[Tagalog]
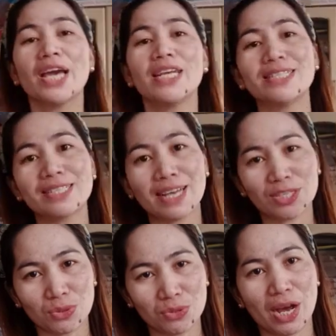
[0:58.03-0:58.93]

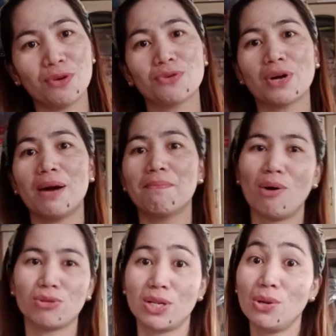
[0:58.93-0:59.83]
I-discuss ko daw yung
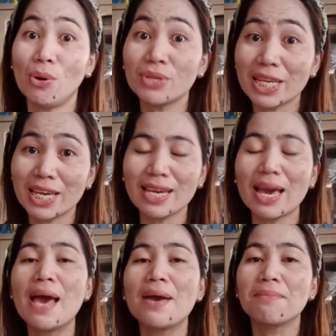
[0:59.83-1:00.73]
about loading
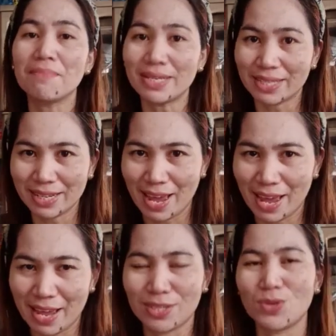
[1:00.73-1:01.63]

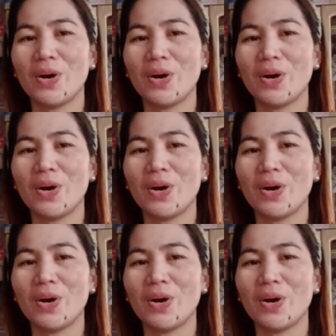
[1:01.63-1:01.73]
business.